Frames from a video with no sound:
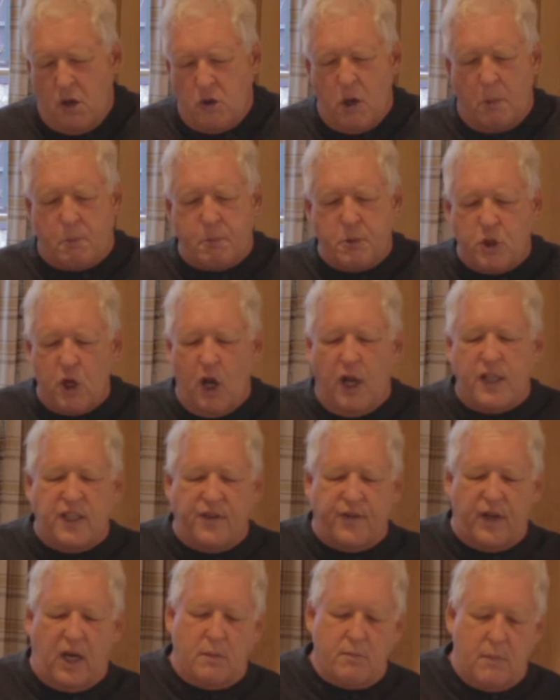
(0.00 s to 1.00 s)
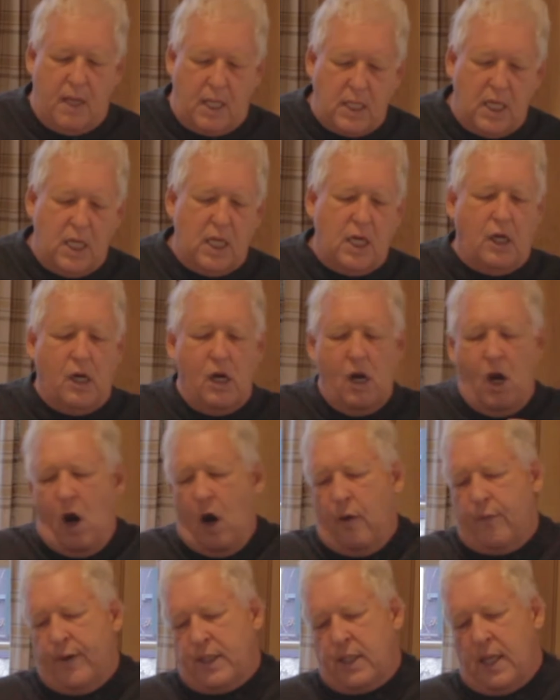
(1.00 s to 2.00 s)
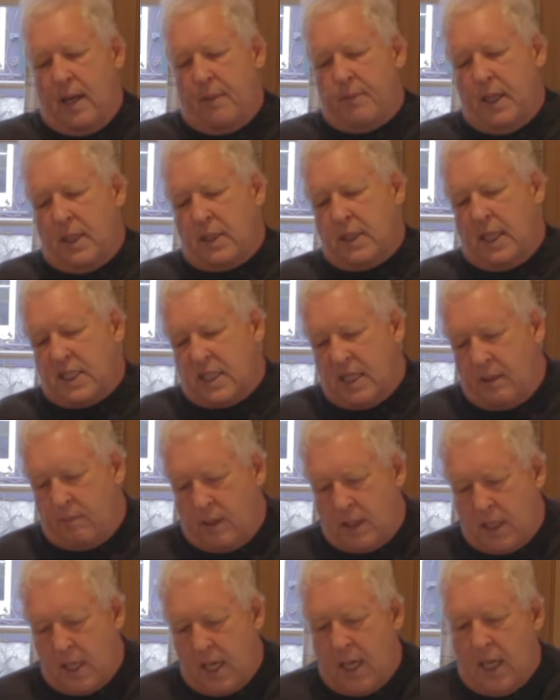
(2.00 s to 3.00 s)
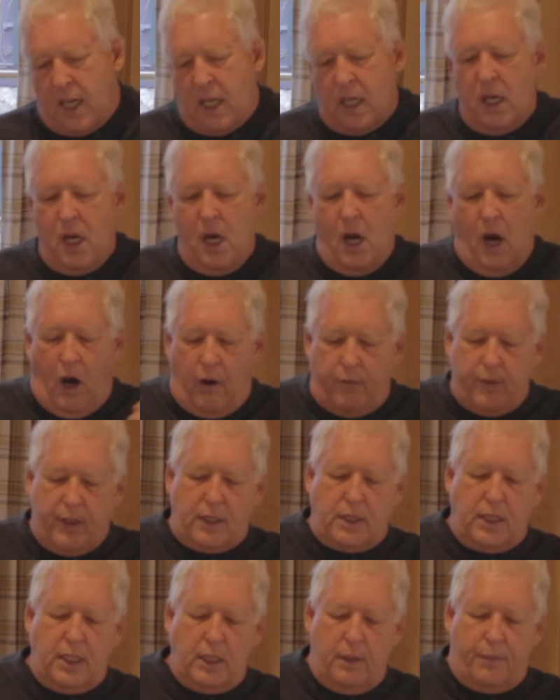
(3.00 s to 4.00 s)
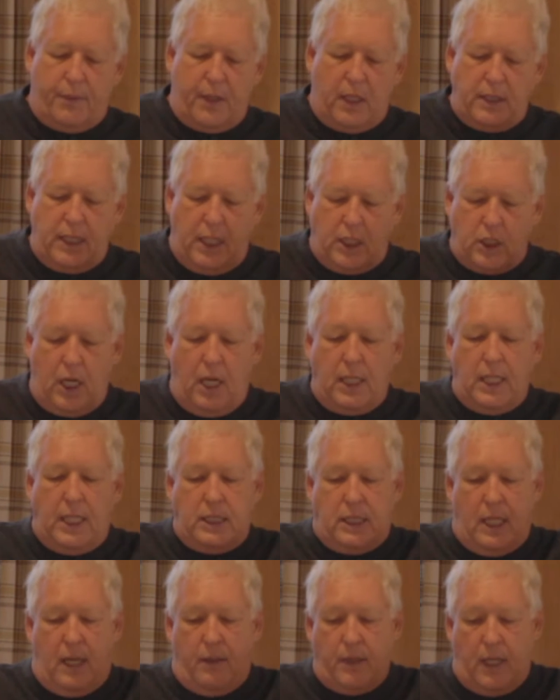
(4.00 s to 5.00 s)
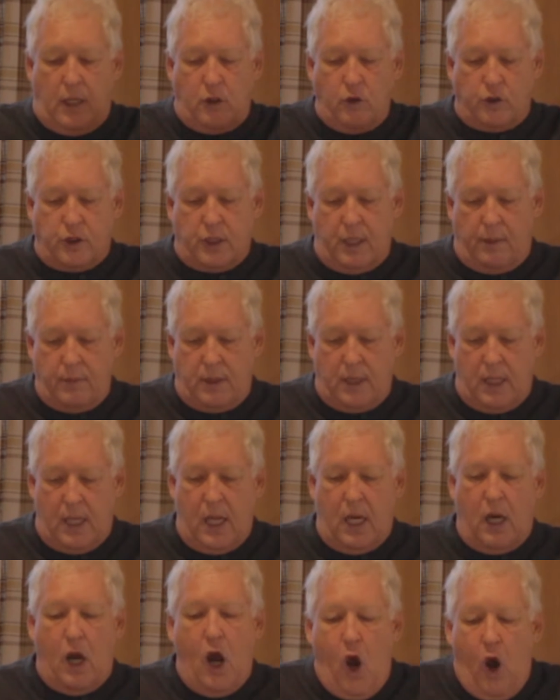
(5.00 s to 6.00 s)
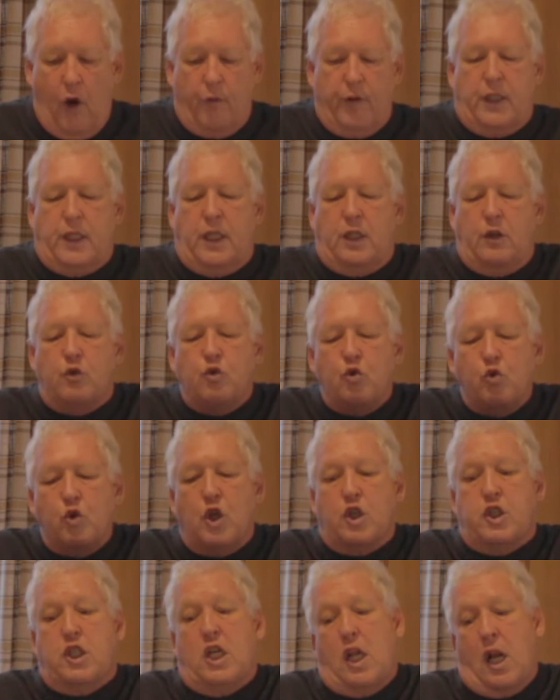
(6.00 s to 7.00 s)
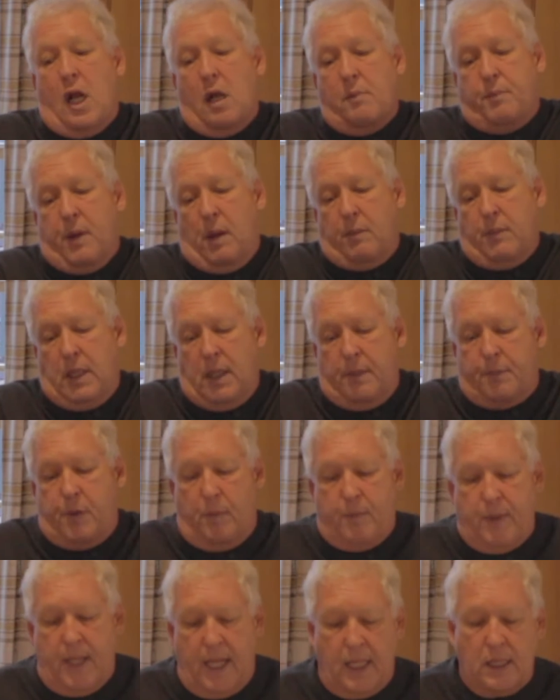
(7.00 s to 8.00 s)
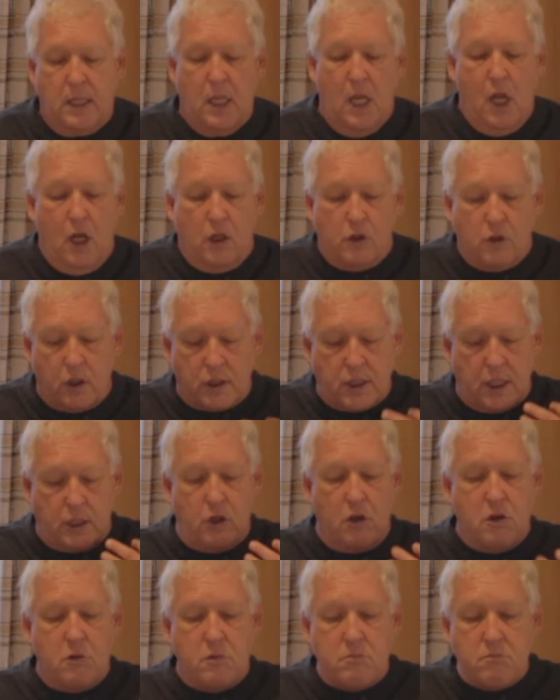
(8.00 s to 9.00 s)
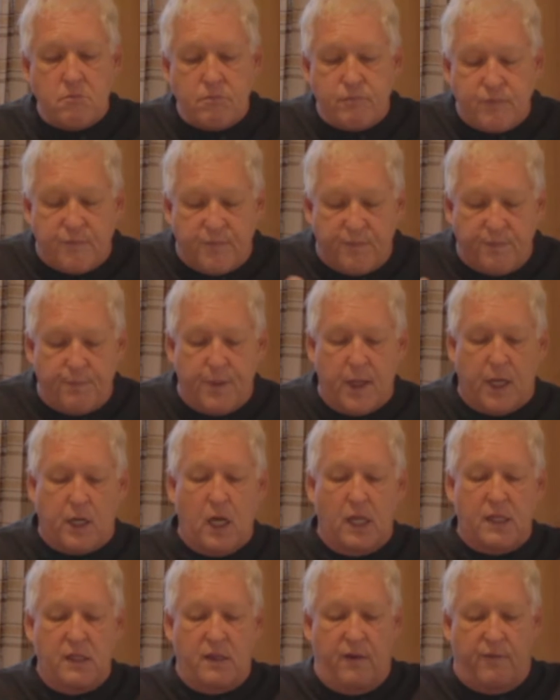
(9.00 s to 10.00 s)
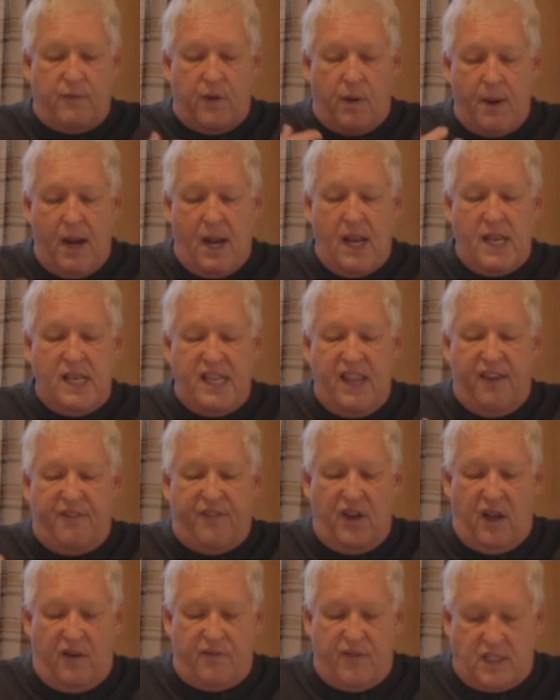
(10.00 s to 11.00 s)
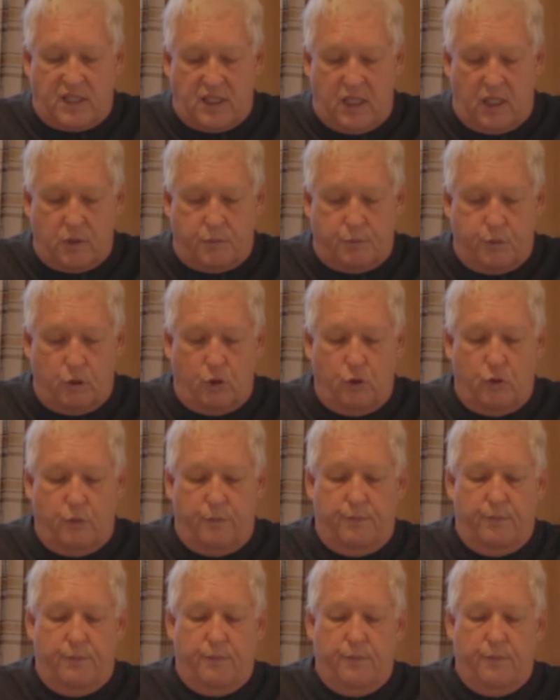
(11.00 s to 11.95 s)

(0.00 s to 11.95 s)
de plusieurs différentes manières. On va établir des séminaires, on va essayer de prendre des gens, les emmener à nos séminaires, on va essayer de nous de se rendre parmi les peuplades. Donc, c'est une période vraiment d'effervescence pour nous.